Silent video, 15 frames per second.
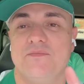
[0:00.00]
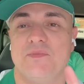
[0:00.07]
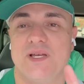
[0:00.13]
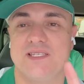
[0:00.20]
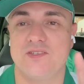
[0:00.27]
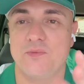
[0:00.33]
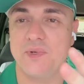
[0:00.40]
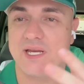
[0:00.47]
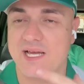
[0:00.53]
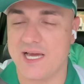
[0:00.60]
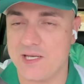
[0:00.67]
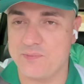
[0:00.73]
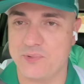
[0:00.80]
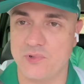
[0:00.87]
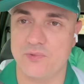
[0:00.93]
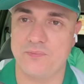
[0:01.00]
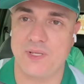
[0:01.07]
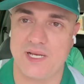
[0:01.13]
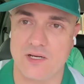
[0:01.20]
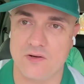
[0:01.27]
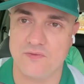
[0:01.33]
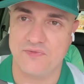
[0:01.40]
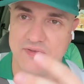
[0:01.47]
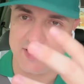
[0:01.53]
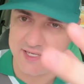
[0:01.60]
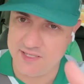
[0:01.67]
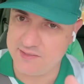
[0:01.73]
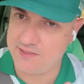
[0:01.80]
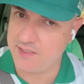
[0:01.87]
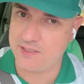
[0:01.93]
Mas obrigado por, pela
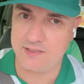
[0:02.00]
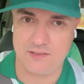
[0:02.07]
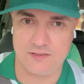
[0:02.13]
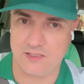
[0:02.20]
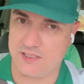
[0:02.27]
confiança e